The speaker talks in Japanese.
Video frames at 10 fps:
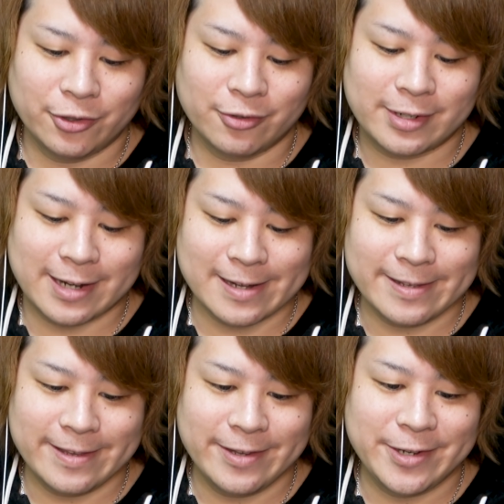う
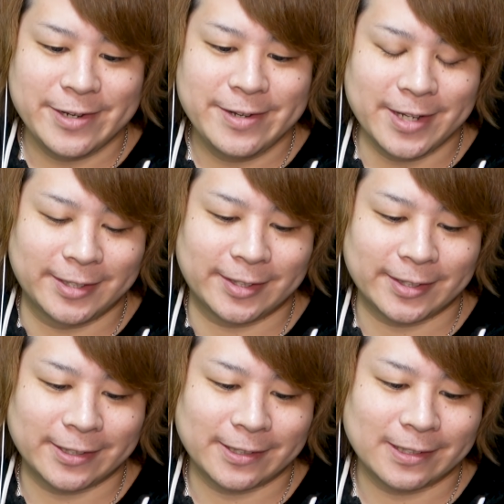感じで
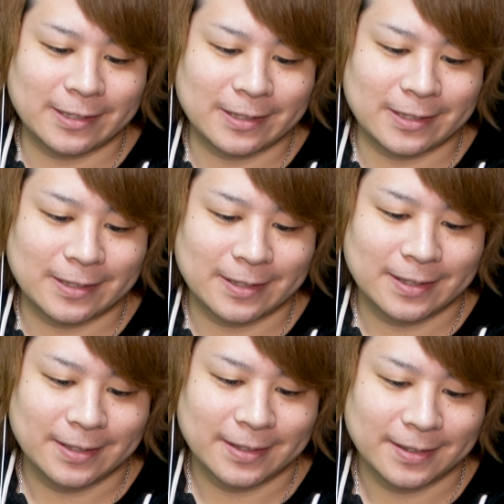
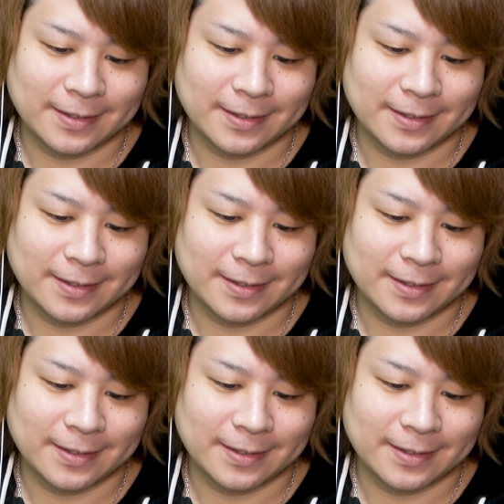す。